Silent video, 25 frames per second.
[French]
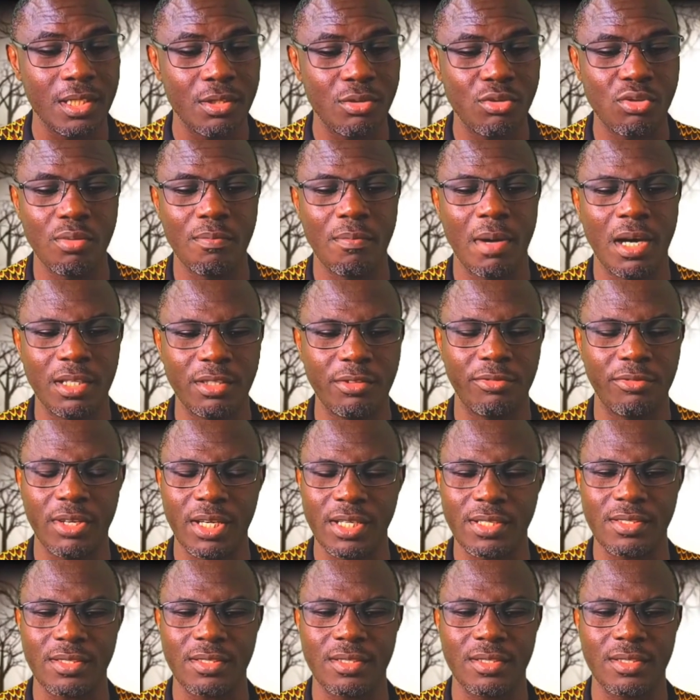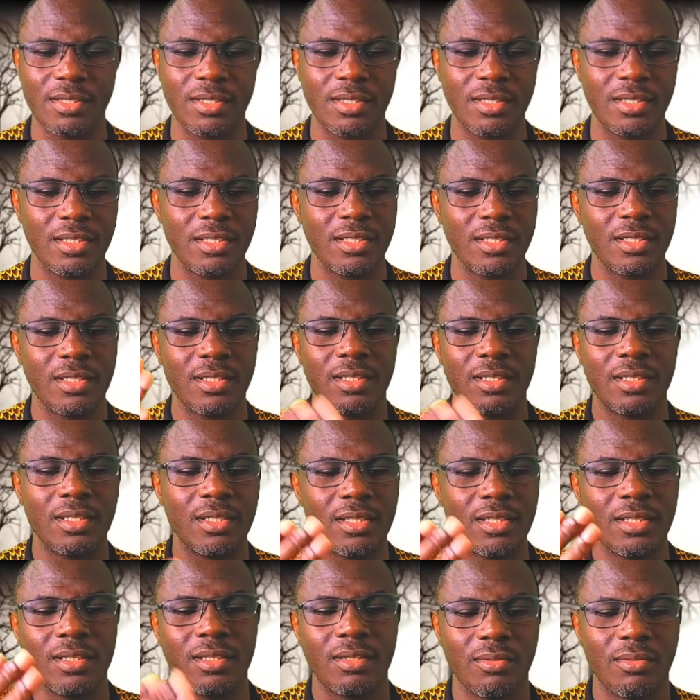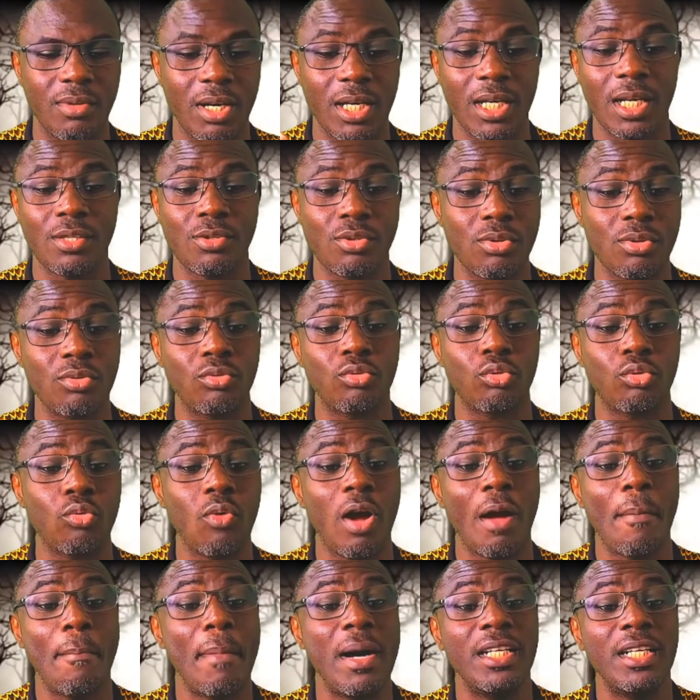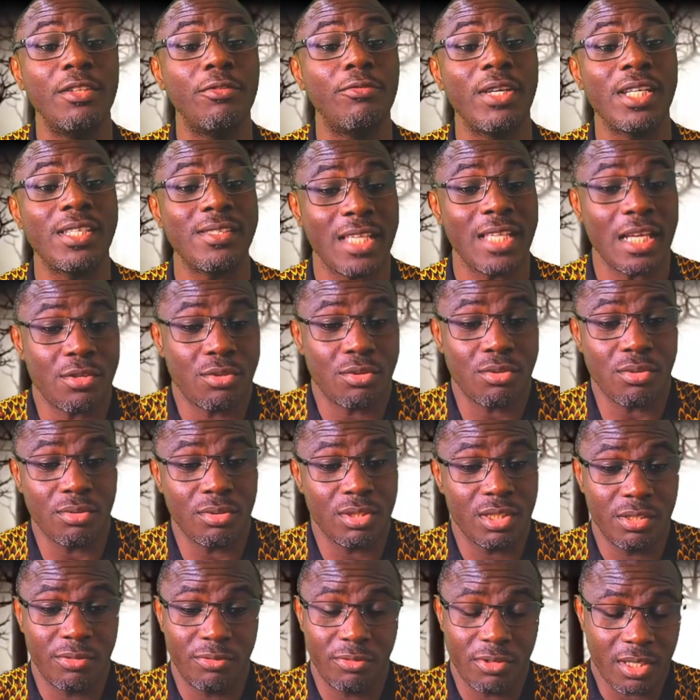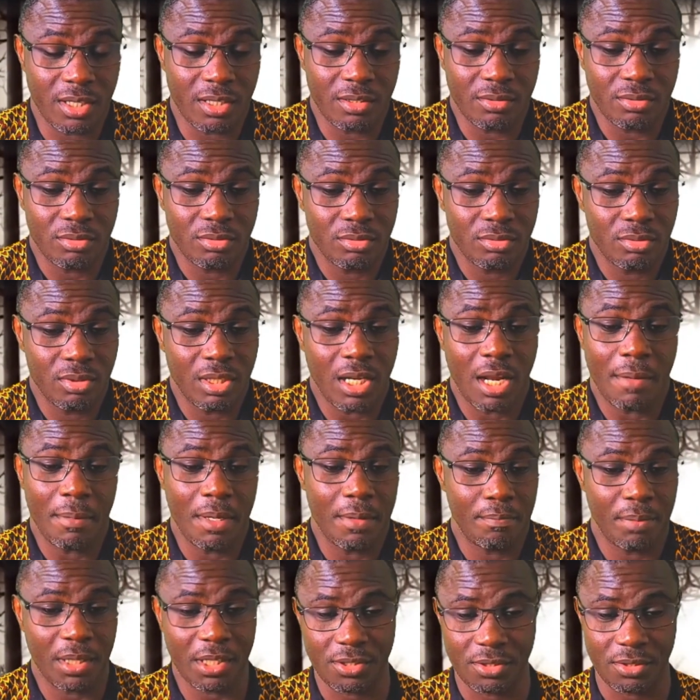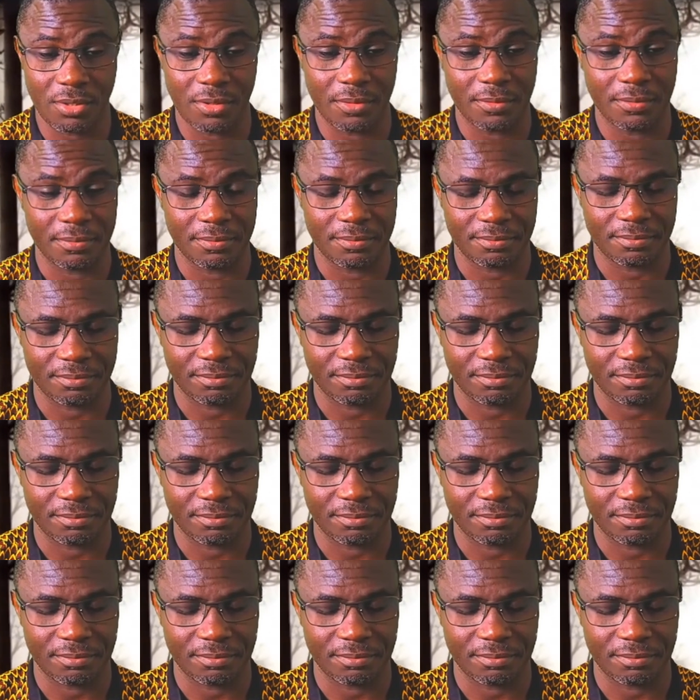qui se manifeste voilà, sont trois manifestations différentes de la même personne.